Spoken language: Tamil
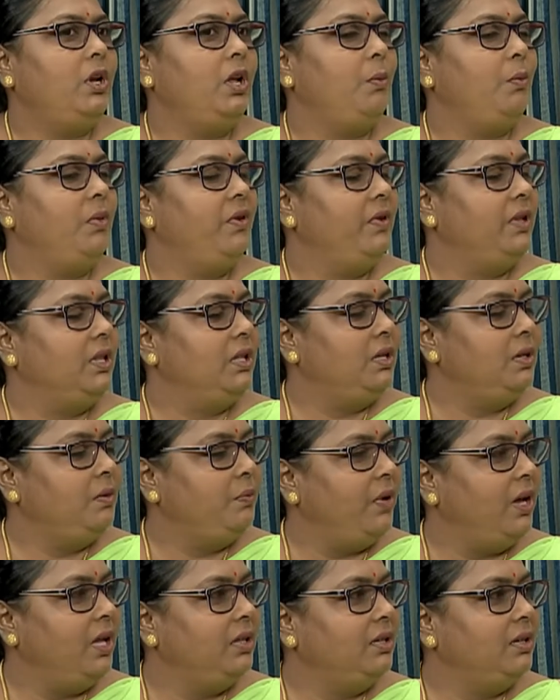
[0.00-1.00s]
நாம் வந்து
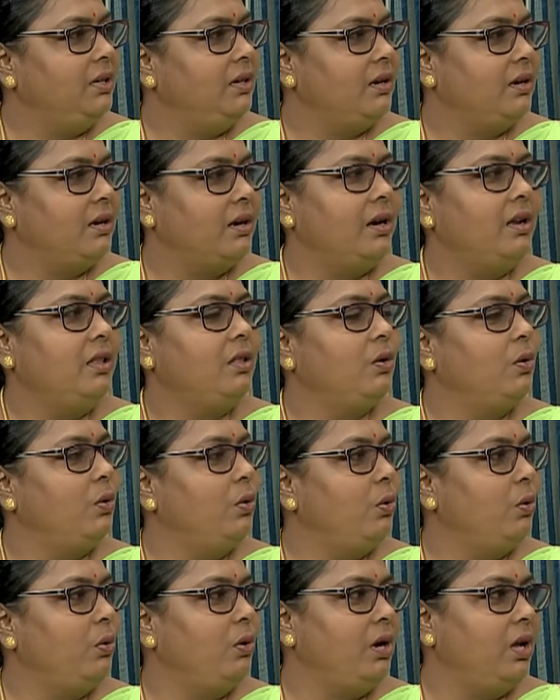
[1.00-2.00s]
பார்த்துட்ருக்குற இந்த
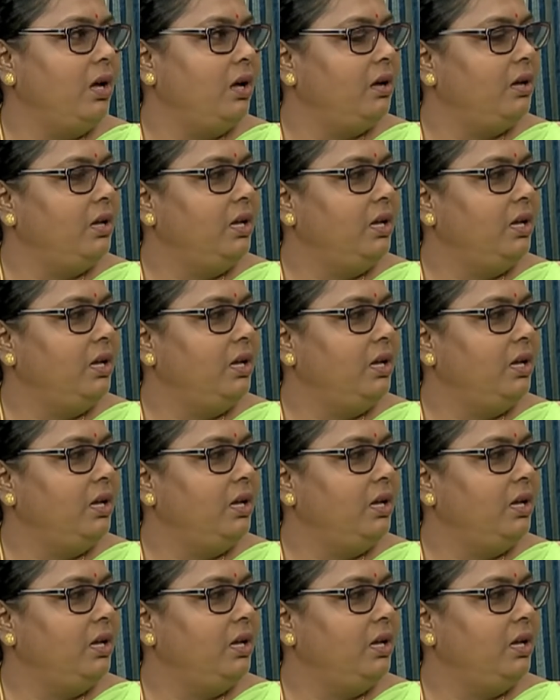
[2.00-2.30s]
கொரோனா